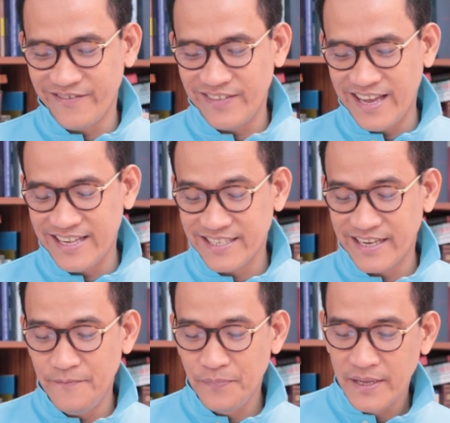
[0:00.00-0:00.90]
Luar
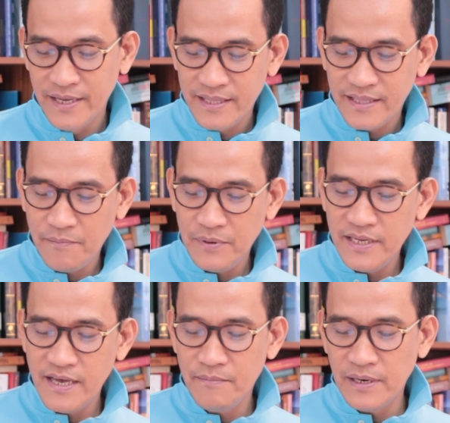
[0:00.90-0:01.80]
biasa. Tapi
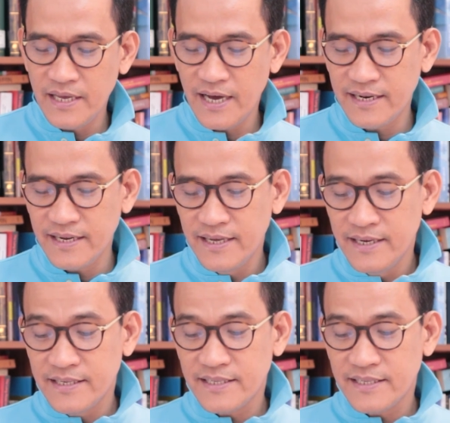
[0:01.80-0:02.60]
dia melihat